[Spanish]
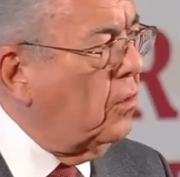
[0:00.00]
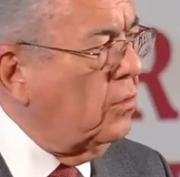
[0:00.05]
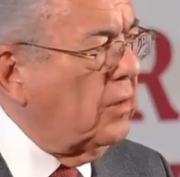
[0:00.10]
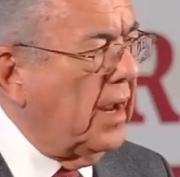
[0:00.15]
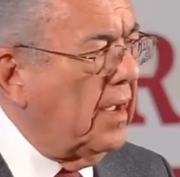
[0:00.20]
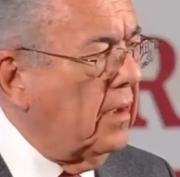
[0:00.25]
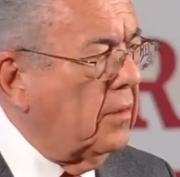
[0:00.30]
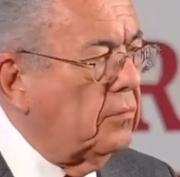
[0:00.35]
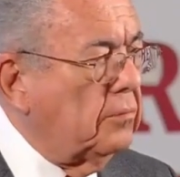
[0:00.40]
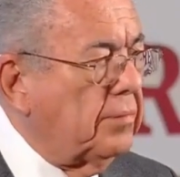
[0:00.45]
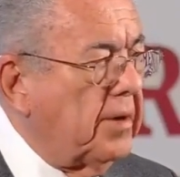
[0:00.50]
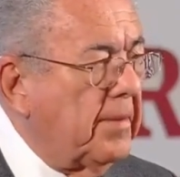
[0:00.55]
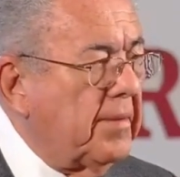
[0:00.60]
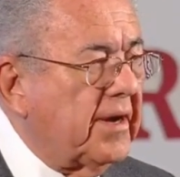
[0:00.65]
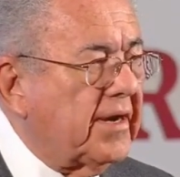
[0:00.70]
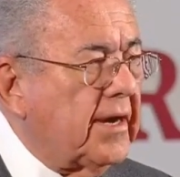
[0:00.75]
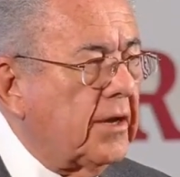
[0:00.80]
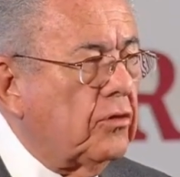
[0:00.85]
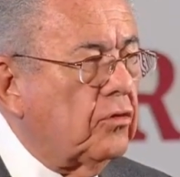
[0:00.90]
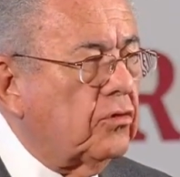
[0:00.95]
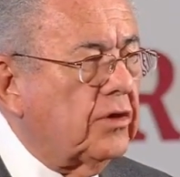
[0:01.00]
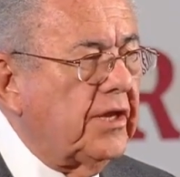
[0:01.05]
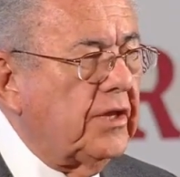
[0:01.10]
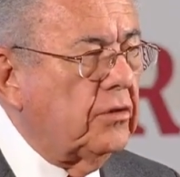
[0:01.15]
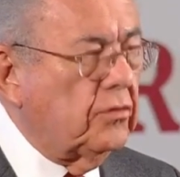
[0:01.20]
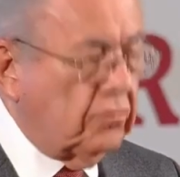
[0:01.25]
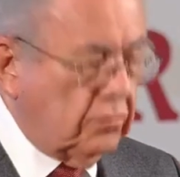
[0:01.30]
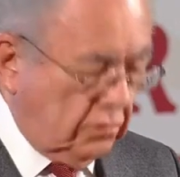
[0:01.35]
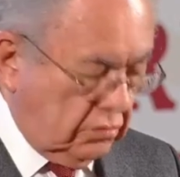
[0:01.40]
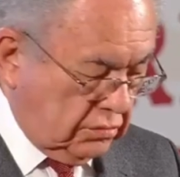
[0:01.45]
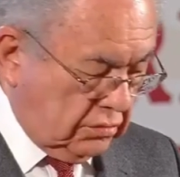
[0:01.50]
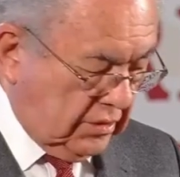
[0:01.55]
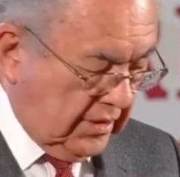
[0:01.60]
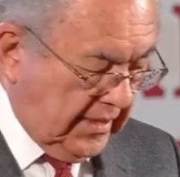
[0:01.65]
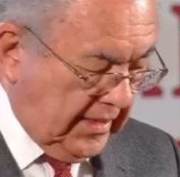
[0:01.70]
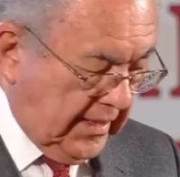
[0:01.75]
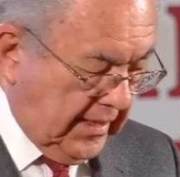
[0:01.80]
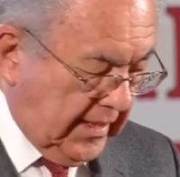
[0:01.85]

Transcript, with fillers: un breve recorrido